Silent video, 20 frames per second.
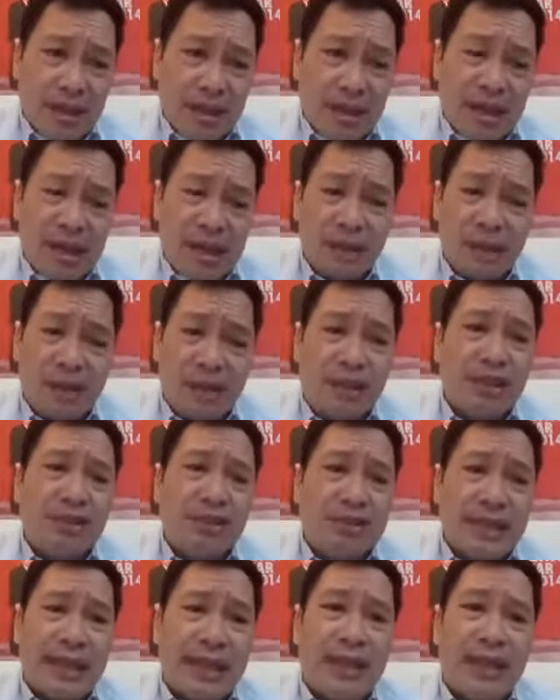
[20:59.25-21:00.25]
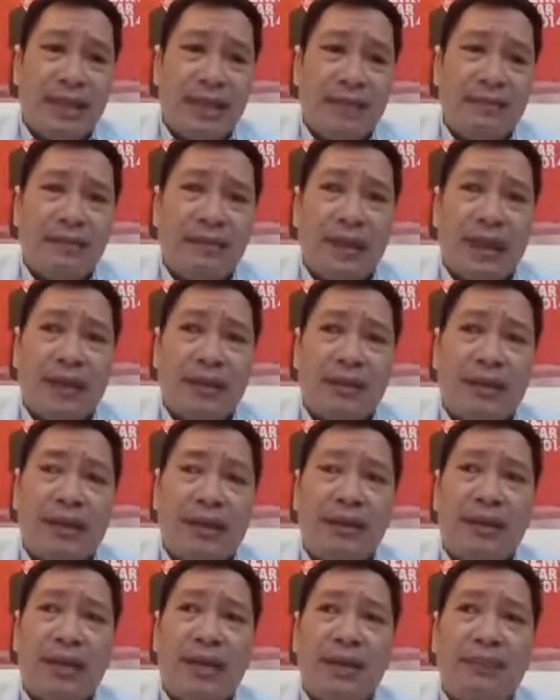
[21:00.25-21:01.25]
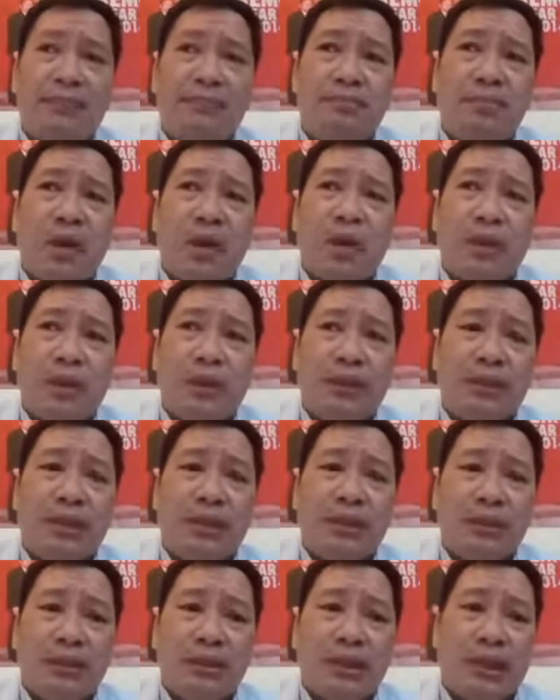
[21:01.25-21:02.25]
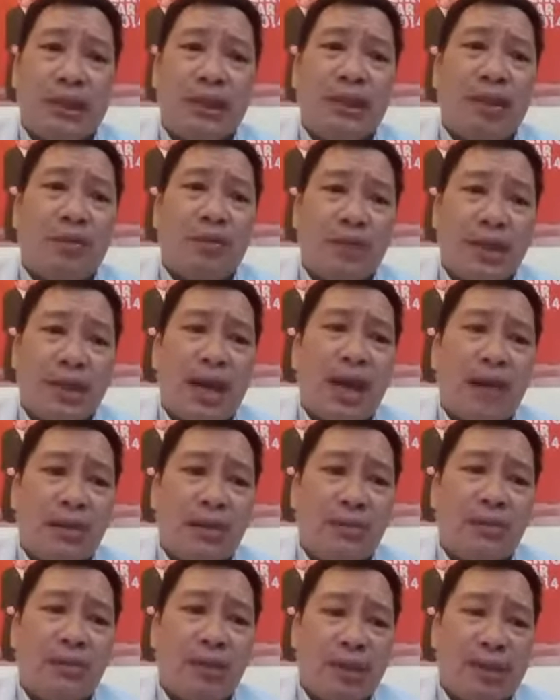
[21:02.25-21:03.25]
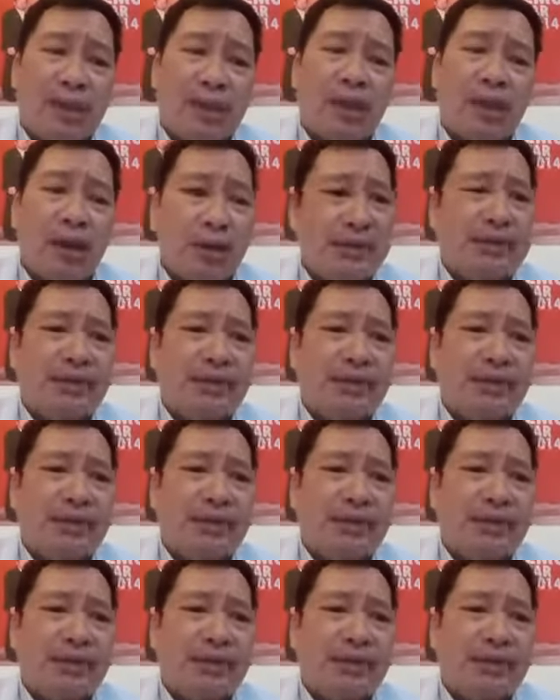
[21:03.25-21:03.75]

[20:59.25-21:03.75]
à, những chiếc xe lớn và những cái bụi từ những cái dầu nhớt của những cái khói